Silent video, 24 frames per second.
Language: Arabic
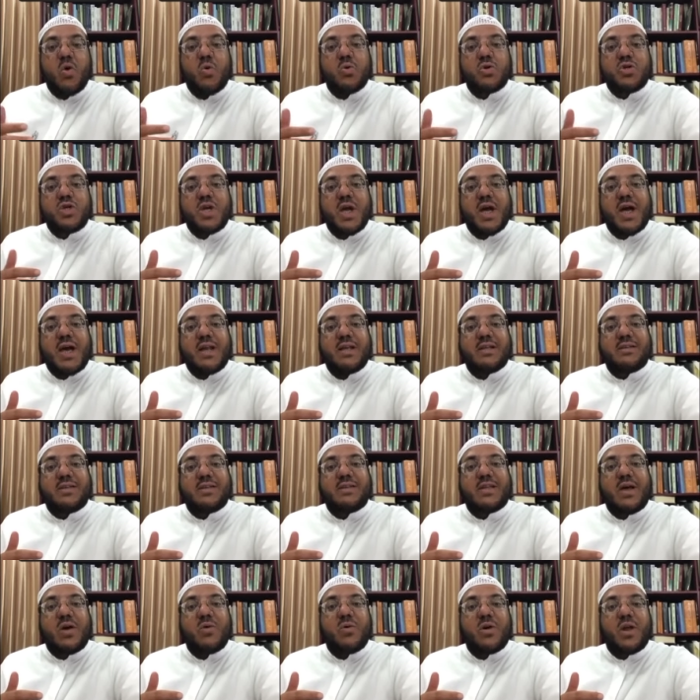والشيخ علي
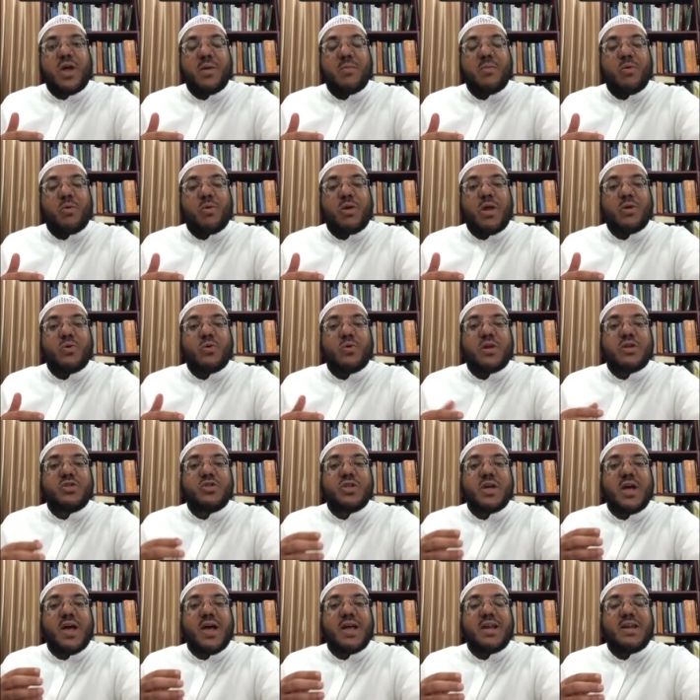الطنطاوي رحمه الله
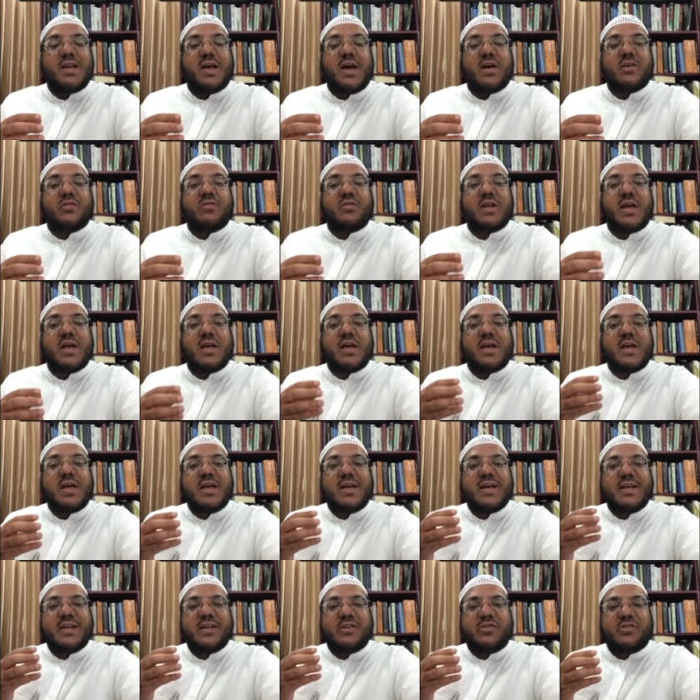يرجح أن أصلها
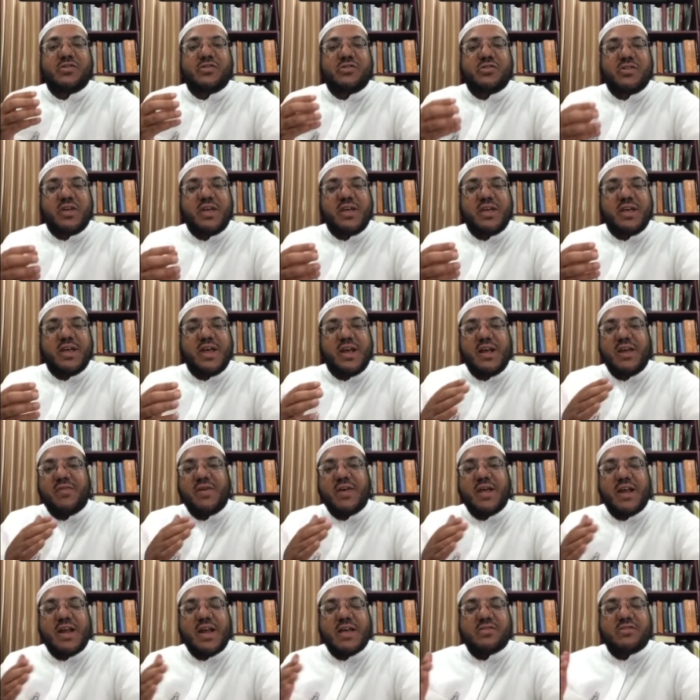السي اللي
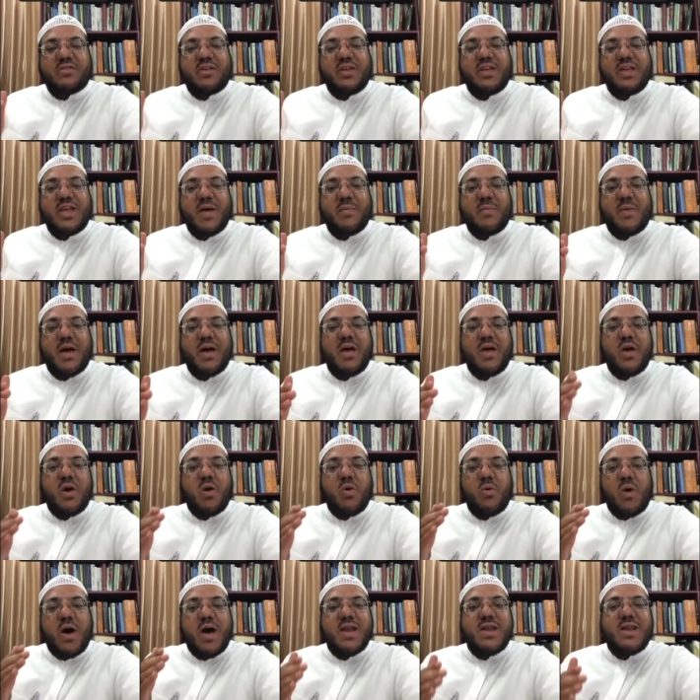فيها لا سيما
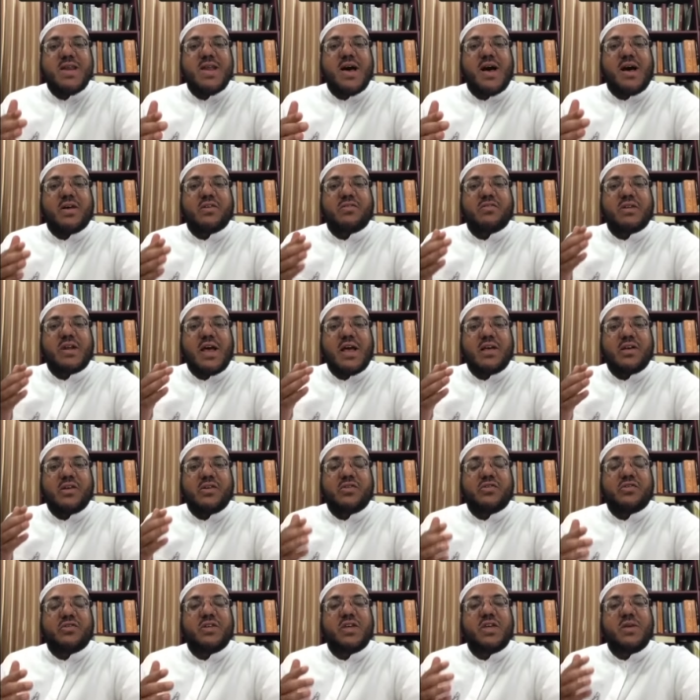وأن أصلها
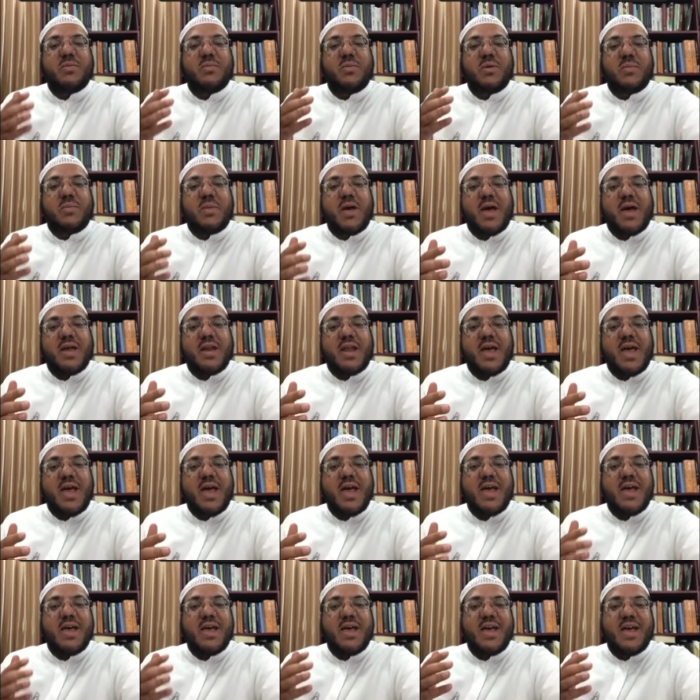السي
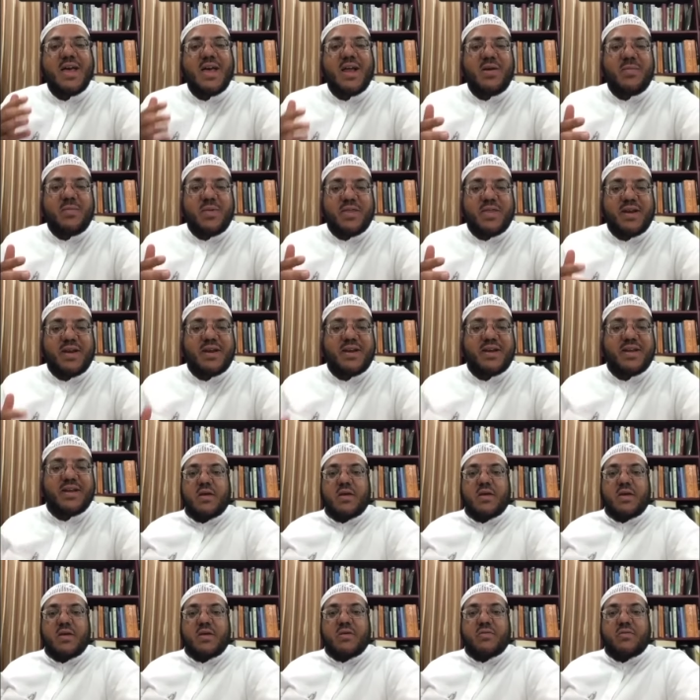بمعنى المثل
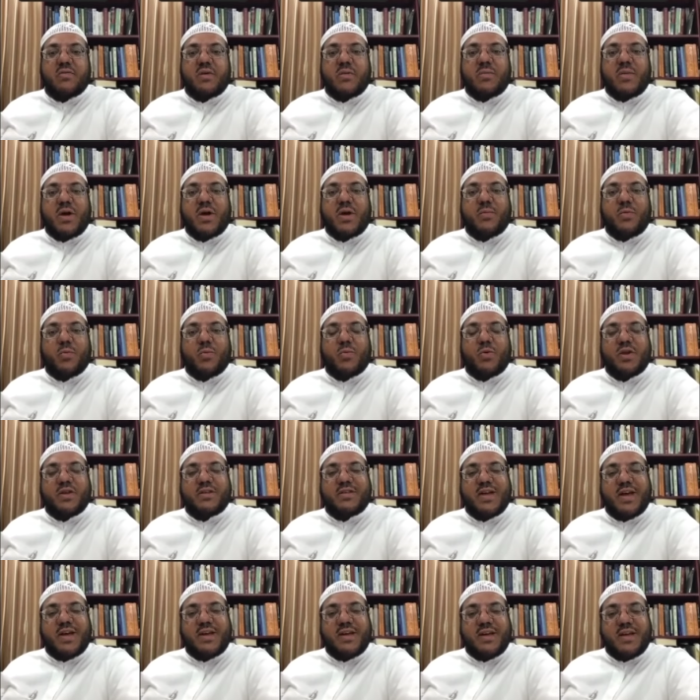في المغرب
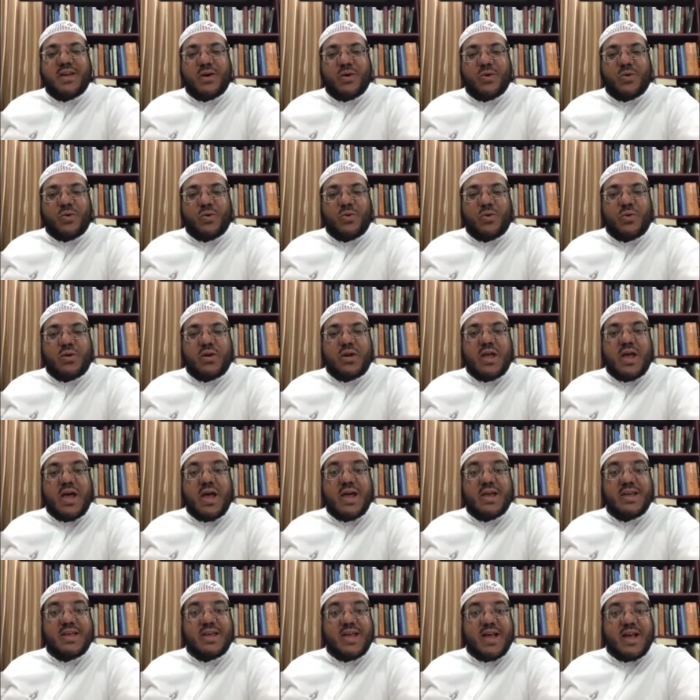وموريتانيا يقولون
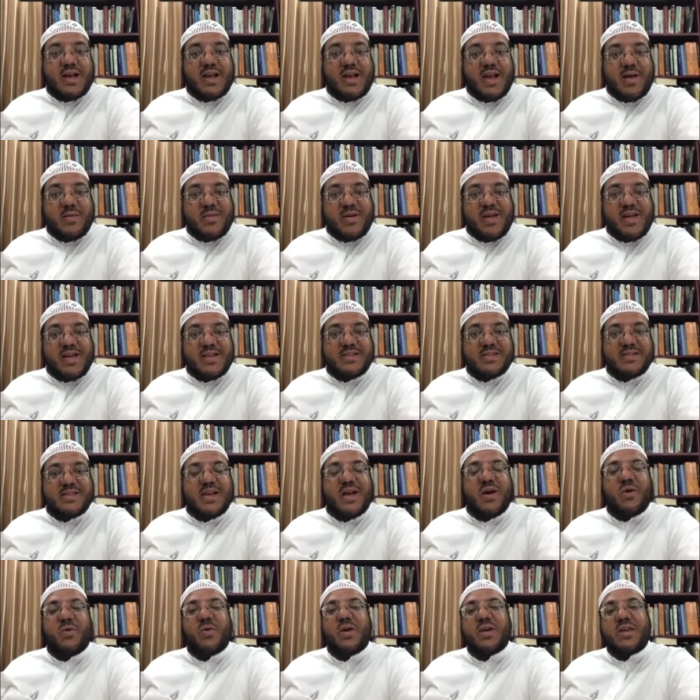أياك لا بأس
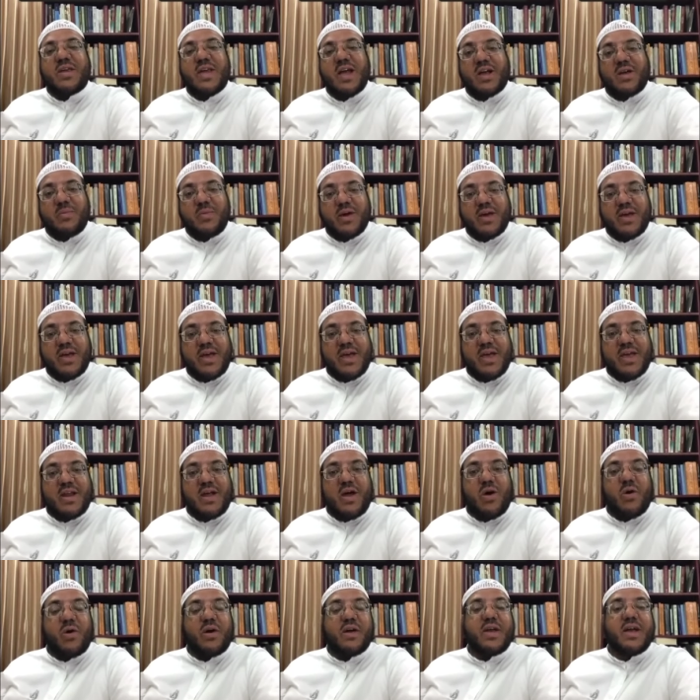أو أياك
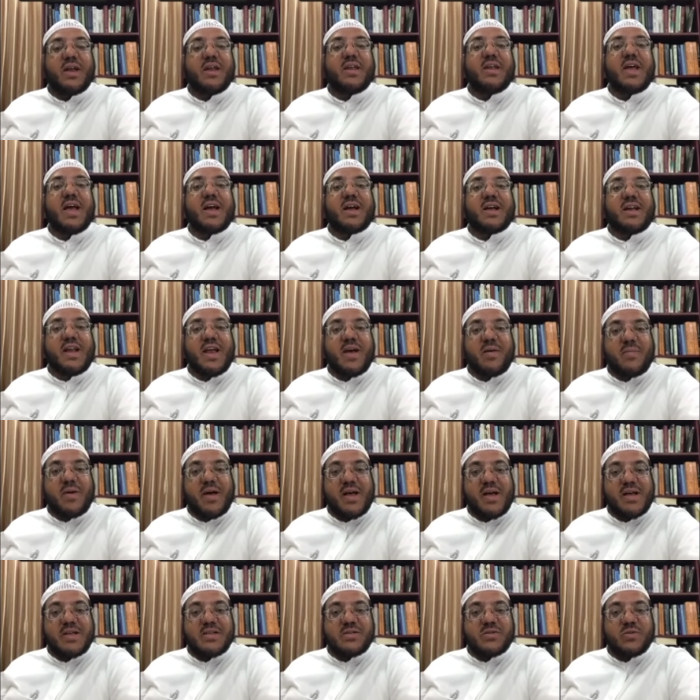بخير أو أحيانا إياك لا
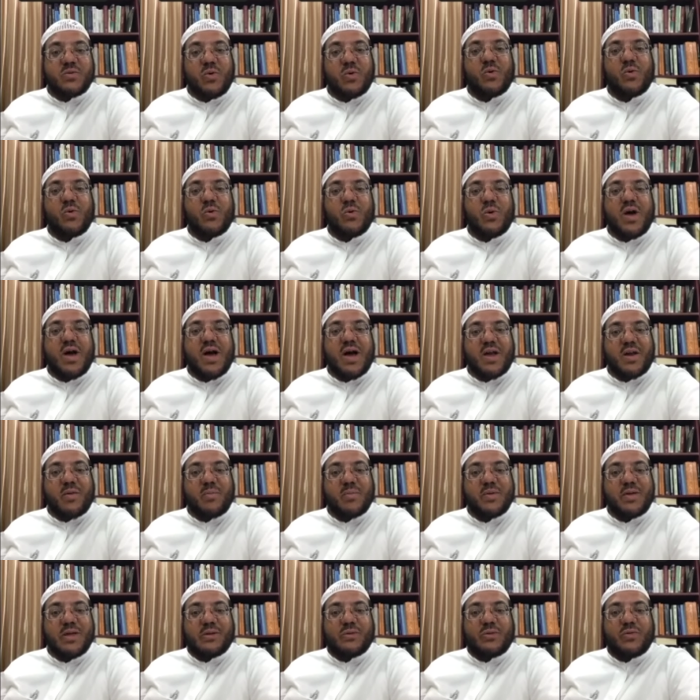بأس وكلها
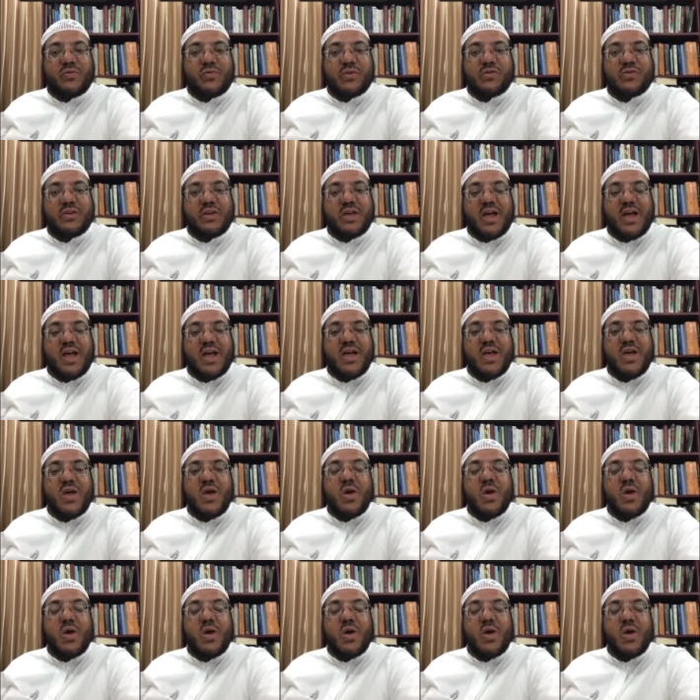عربية فصيحة